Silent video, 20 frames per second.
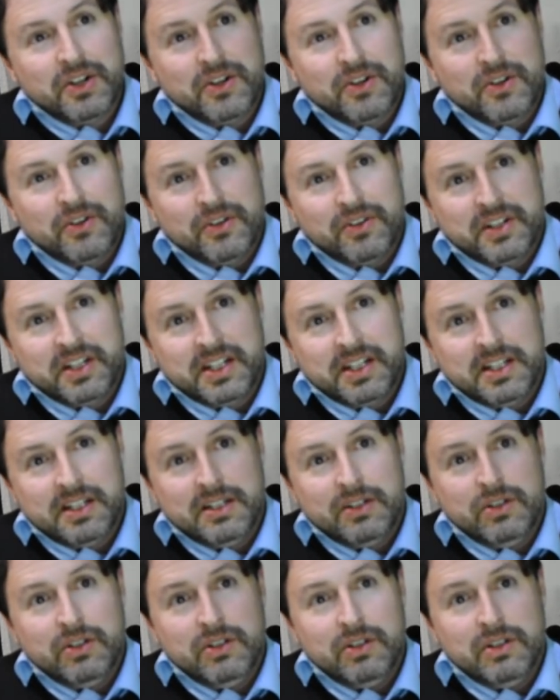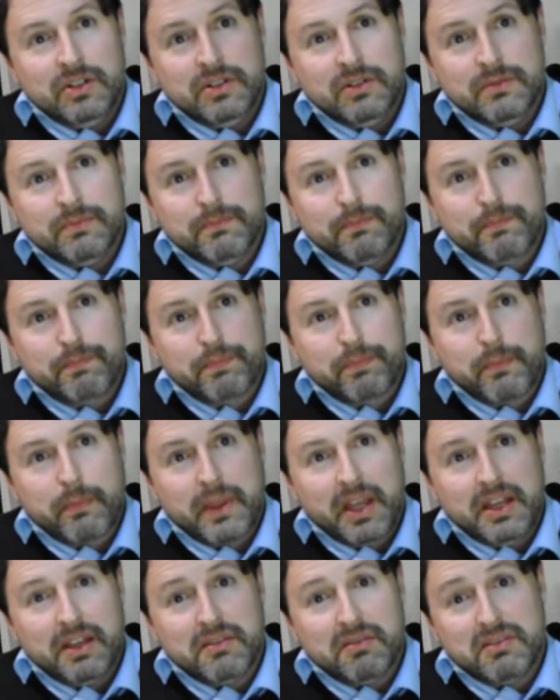con el
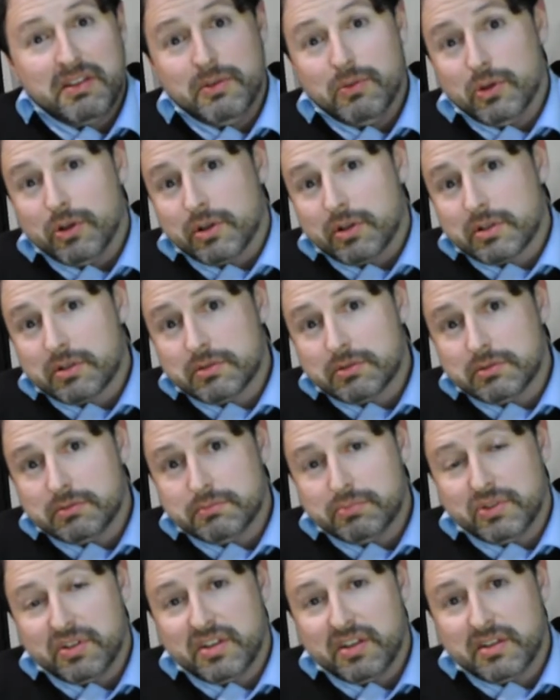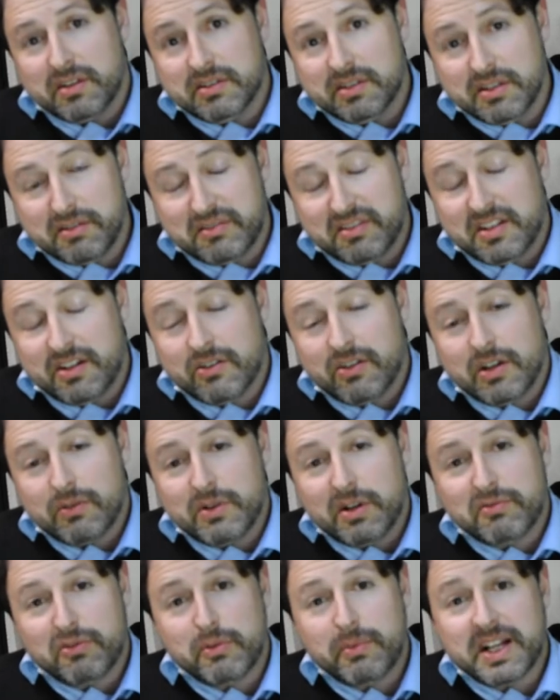eh, cibor, por decirlo de
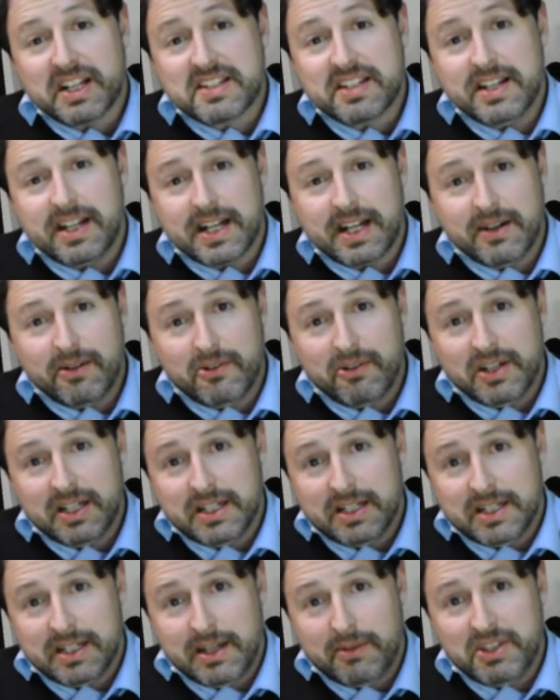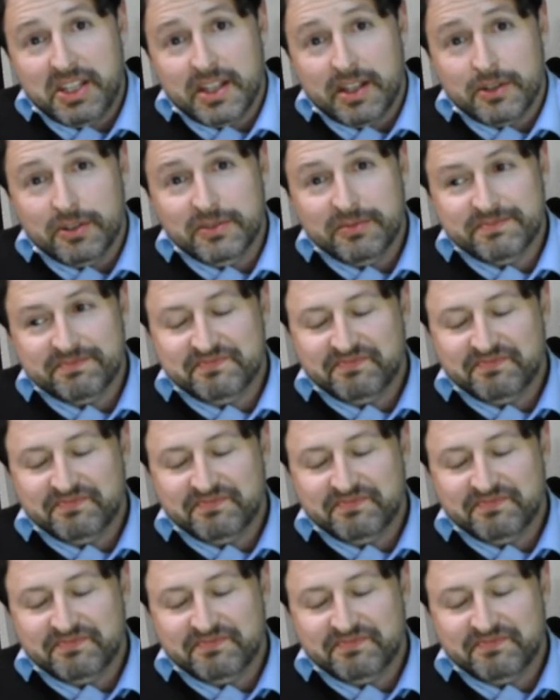alguna forma que se le acababa la vida, ¿no?